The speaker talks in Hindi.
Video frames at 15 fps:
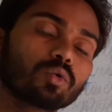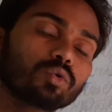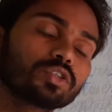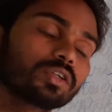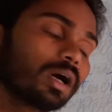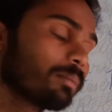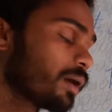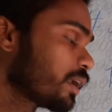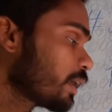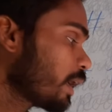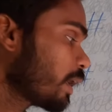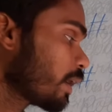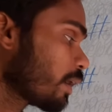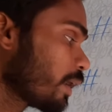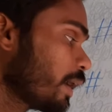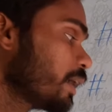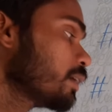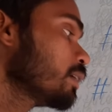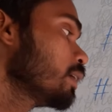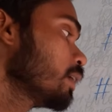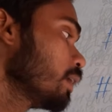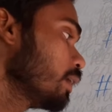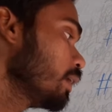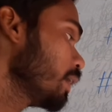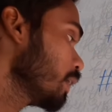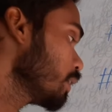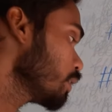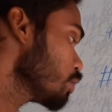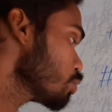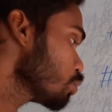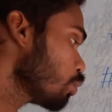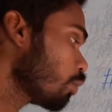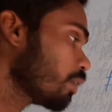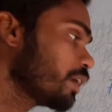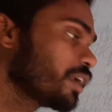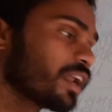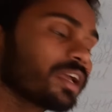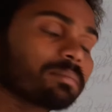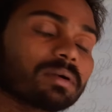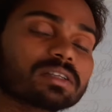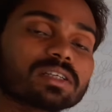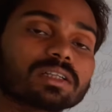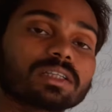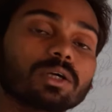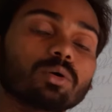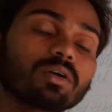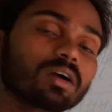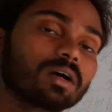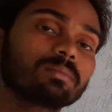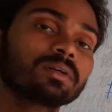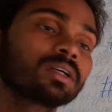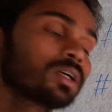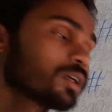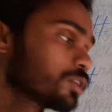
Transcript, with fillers: कुछ का मानना है रेड लेकिन इसको रीड नहीं पढ़ सकते हो कब